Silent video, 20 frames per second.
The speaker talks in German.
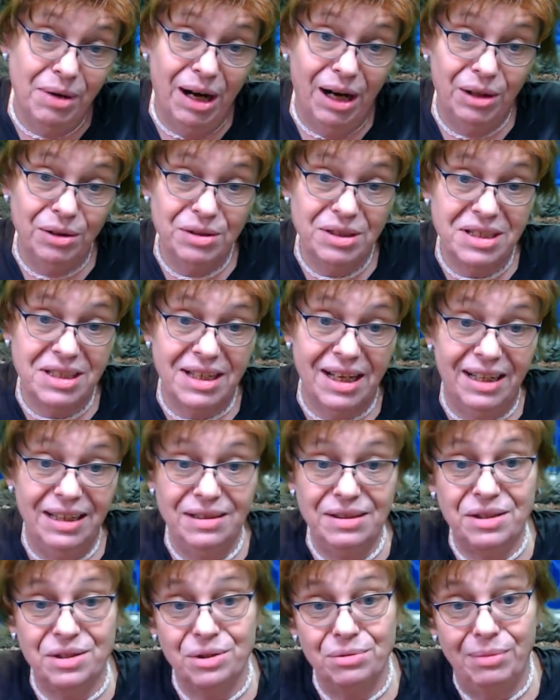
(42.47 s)

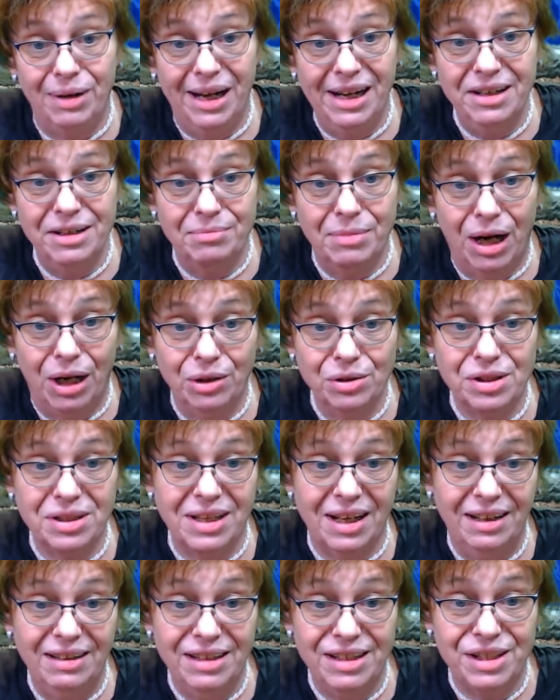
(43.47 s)
Hausteil zu meinem
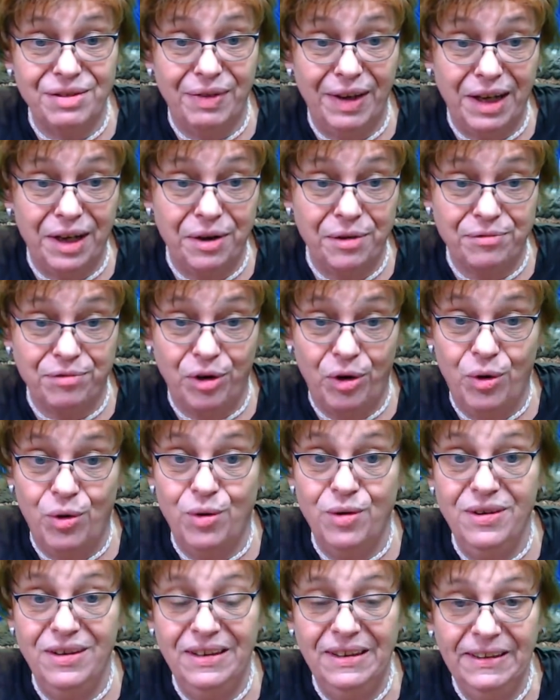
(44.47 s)
Hausteil ist
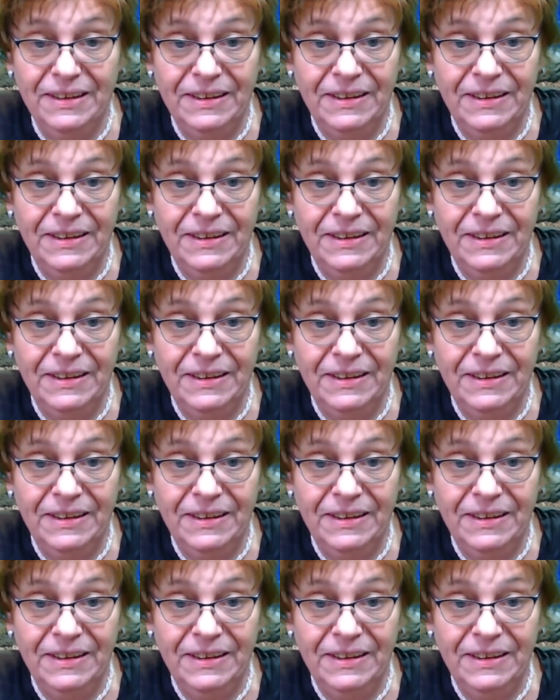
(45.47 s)
weggeflogen,